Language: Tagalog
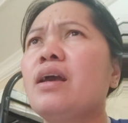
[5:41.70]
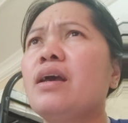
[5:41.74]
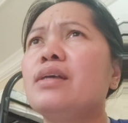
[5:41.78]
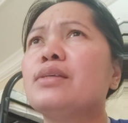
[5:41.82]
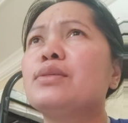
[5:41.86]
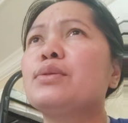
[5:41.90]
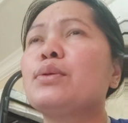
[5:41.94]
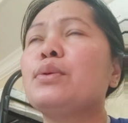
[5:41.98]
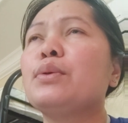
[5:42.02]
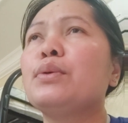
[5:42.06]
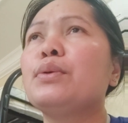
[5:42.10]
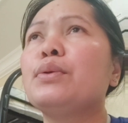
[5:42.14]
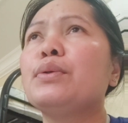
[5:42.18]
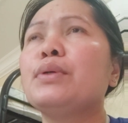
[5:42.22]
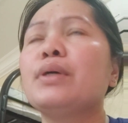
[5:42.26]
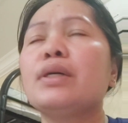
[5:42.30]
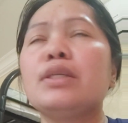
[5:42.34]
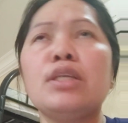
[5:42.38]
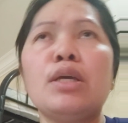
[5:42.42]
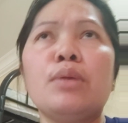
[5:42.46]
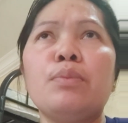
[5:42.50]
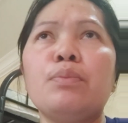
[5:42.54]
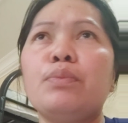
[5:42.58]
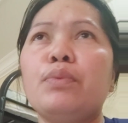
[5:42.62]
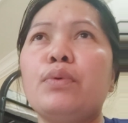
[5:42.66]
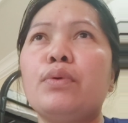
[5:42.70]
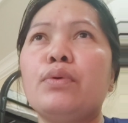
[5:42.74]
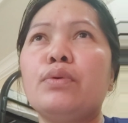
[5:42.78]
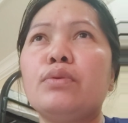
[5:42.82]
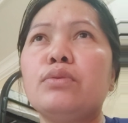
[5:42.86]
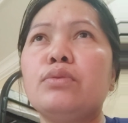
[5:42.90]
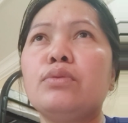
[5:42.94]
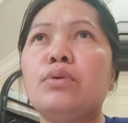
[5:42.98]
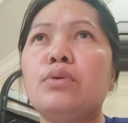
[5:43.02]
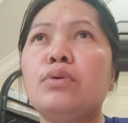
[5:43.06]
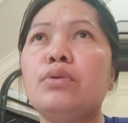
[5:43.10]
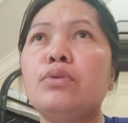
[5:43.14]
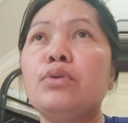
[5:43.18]
So, ganyan po,
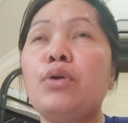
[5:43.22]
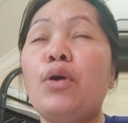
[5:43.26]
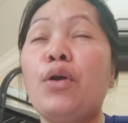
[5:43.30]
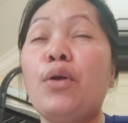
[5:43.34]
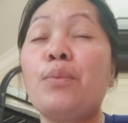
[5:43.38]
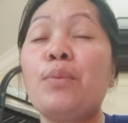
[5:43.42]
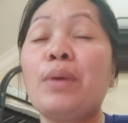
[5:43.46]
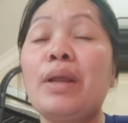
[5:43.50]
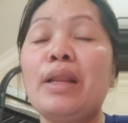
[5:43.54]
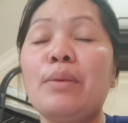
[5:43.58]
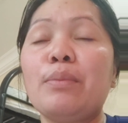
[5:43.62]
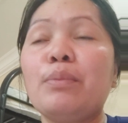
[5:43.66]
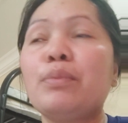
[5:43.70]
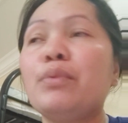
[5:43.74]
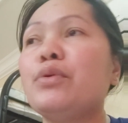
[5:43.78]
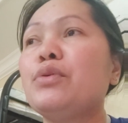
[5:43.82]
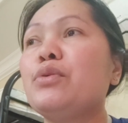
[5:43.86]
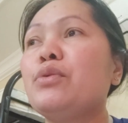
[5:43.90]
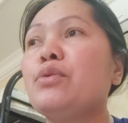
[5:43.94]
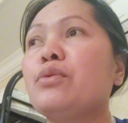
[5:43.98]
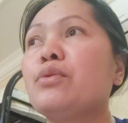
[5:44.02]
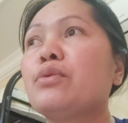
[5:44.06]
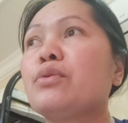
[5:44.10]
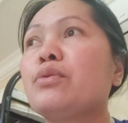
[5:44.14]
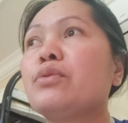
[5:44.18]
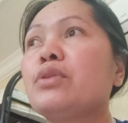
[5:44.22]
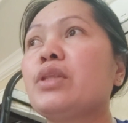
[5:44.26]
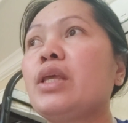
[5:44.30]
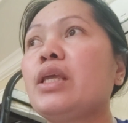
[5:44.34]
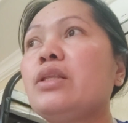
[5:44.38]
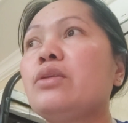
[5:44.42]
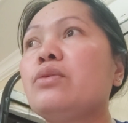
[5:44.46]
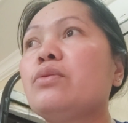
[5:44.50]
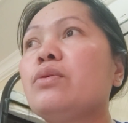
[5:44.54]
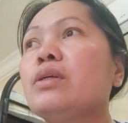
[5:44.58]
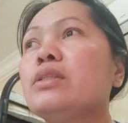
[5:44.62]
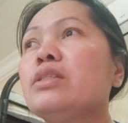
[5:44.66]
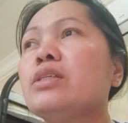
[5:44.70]
no? Normal lang po yung
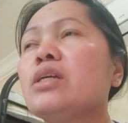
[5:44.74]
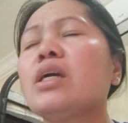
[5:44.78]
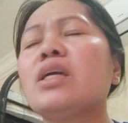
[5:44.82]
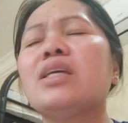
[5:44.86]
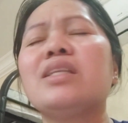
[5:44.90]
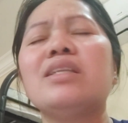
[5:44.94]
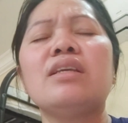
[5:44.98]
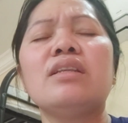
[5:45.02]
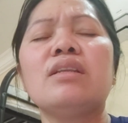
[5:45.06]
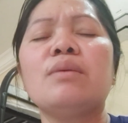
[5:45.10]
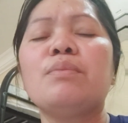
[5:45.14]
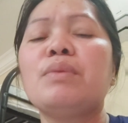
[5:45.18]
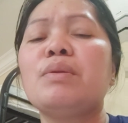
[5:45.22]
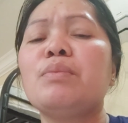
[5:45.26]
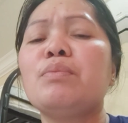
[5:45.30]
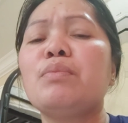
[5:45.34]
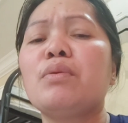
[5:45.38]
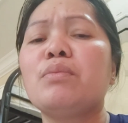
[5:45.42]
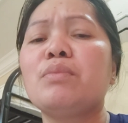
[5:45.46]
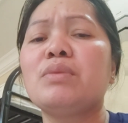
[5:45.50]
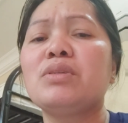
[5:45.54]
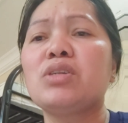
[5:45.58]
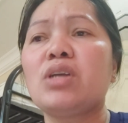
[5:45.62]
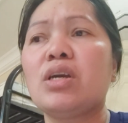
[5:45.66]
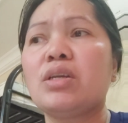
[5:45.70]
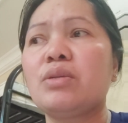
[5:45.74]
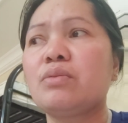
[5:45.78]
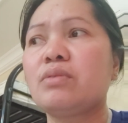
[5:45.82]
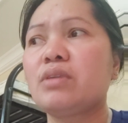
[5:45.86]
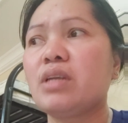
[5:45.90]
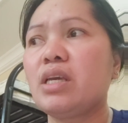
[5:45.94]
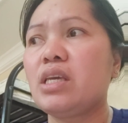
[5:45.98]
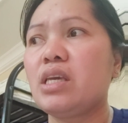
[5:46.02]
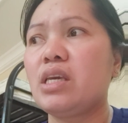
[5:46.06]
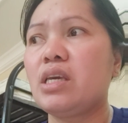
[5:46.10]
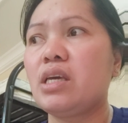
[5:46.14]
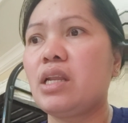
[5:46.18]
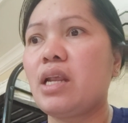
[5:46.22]
routine ko. At saka, hindi naman po masyadong
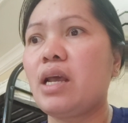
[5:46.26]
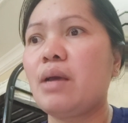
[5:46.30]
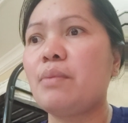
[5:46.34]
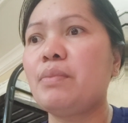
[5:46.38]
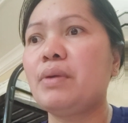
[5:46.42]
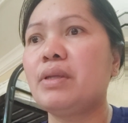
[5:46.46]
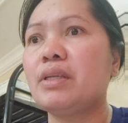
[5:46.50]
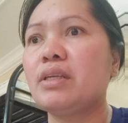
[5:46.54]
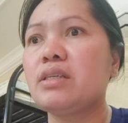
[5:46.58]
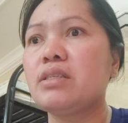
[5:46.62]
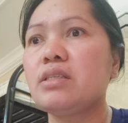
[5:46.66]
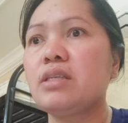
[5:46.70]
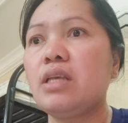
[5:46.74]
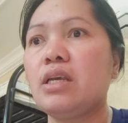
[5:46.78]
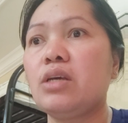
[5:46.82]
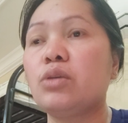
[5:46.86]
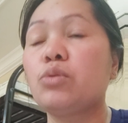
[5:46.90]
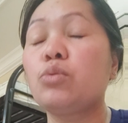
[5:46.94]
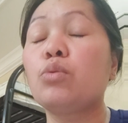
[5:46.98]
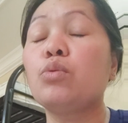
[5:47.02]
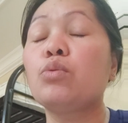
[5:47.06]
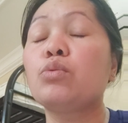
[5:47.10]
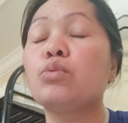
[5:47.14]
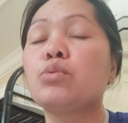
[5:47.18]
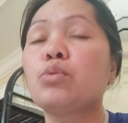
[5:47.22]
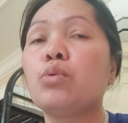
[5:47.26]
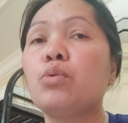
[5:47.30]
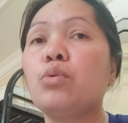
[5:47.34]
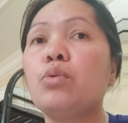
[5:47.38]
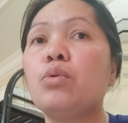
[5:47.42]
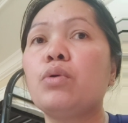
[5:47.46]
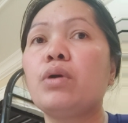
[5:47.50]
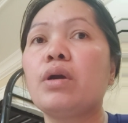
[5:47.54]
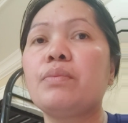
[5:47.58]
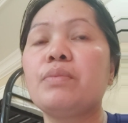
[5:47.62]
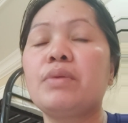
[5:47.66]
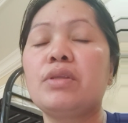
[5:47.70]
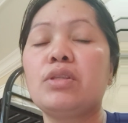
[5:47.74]
nahihirapan kasi nga
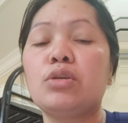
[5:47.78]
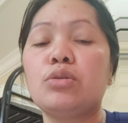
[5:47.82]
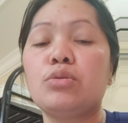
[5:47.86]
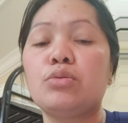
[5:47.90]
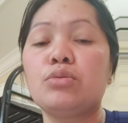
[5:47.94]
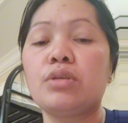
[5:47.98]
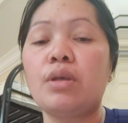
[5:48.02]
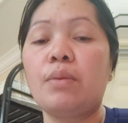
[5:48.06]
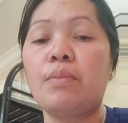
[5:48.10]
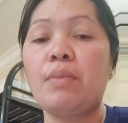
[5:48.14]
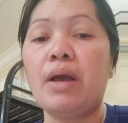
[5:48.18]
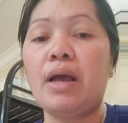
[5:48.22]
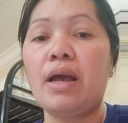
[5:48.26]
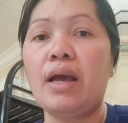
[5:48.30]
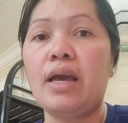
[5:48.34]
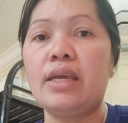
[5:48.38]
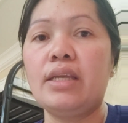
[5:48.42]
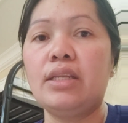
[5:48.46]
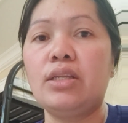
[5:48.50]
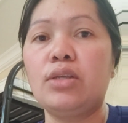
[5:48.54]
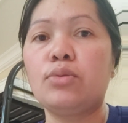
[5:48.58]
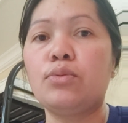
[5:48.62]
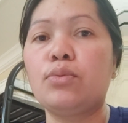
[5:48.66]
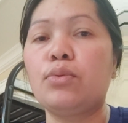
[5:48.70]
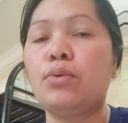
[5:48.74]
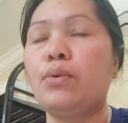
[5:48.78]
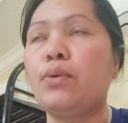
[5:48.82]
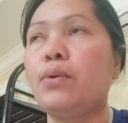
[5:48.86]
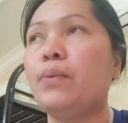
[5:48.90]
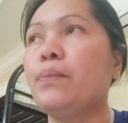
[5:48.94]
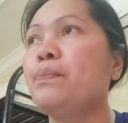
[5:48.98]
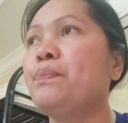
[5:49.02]
tulong-tulong kami dito sa bahay na to.